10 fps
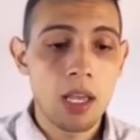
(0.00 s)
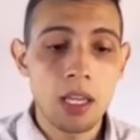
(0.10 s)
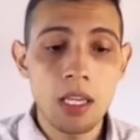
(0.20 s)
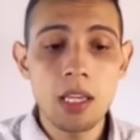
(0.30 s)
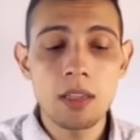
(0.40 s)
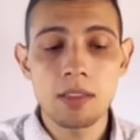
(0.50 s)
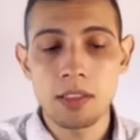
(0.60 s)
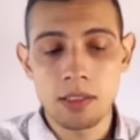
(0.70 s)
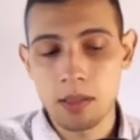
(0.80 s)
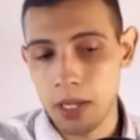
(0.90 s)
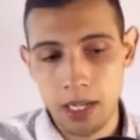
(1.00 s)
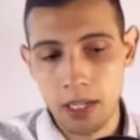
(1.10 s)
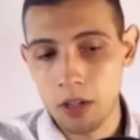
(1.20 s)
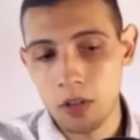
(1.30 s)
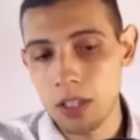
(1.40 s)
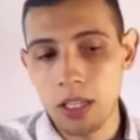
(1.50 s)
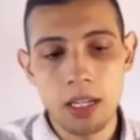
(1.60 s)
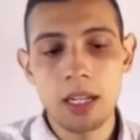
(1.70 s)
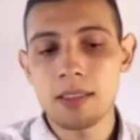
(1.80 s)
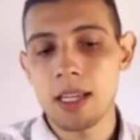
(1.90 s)
Y si para quienes no entiendan
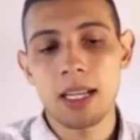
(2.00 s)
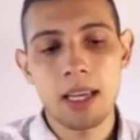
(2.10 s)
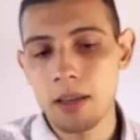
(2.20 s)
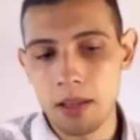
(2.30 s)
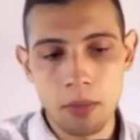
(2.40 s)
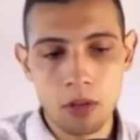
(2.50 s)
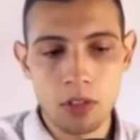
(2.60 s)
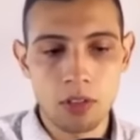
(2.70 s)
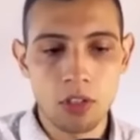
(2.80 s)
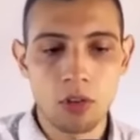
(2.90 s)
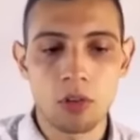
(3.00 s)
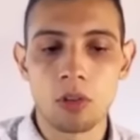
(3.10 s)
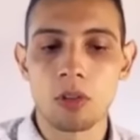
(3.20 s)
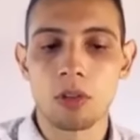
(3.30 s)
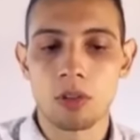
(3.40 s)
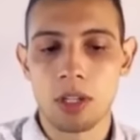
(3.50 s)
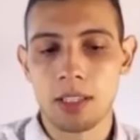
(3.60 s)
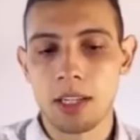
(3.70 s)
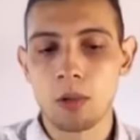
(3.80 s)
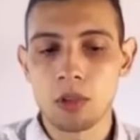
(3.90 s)
inglés, acá de modo sencillo la
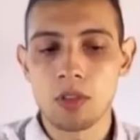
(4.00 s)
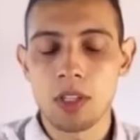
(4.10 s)
traducción